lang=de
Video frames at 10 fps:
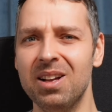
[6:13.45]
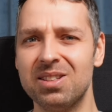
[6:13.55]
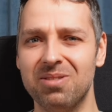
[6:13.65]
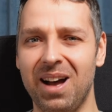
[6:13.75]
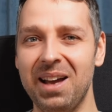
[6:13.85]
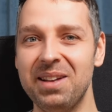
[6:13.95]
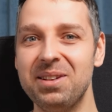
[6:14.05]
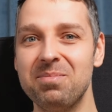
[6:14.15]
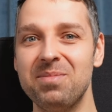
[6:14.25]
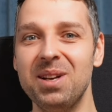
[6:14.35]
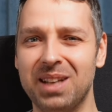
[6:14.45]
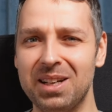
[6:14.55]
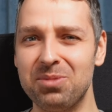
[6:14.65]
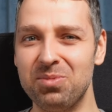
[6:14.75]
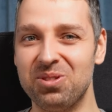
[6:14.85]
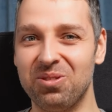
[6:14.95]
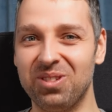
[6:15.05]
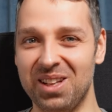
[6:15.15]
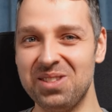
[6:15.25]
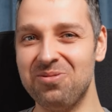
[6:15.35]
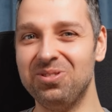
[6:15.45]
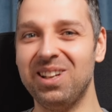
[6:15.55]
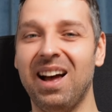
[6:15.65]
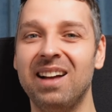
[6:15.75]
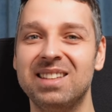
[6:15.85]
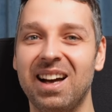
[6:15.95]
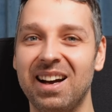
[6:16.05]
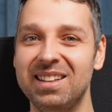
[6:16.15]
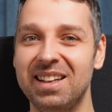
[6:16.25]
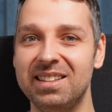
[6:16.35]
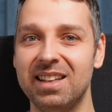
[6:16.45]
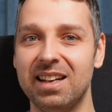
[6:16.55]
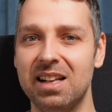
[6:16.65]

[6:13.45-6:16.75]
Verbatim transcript: Zu einem kann ich mich nur ganz gut daran erinnern,